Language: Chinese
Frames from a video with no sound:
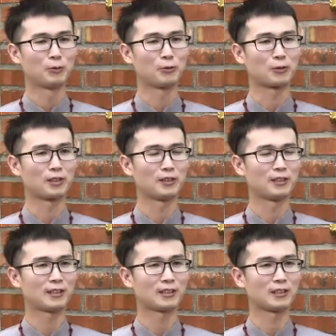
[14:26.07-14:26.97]
我
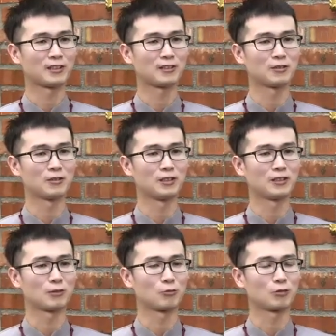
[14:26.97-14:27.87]
跟那个
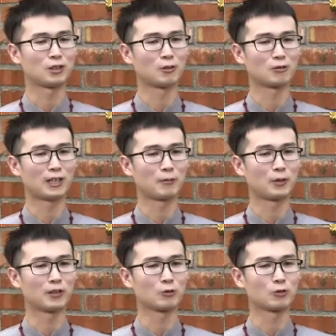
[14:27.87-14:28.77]
呃土地公那
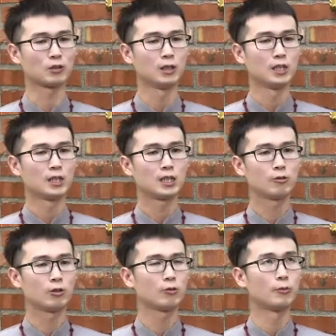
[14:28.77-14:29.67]
边，就是
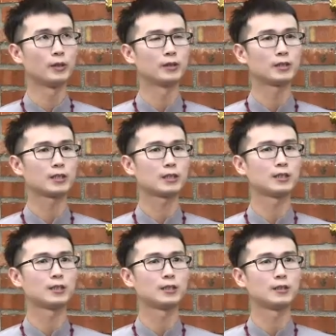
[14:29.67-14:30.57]
因为我们那
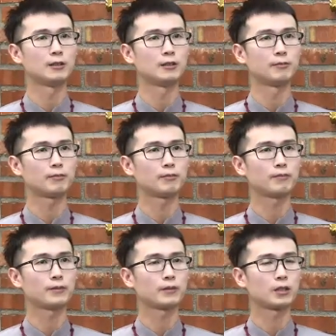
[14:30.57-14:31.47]
个
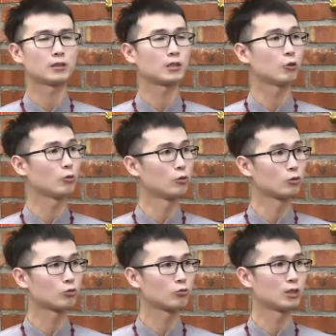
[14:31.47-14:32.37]
呃祈愿
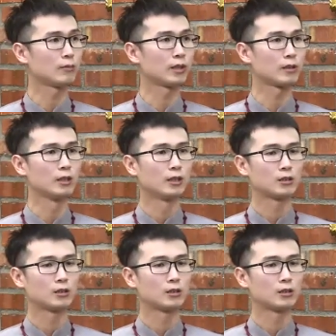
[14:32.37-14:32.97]
文书里面，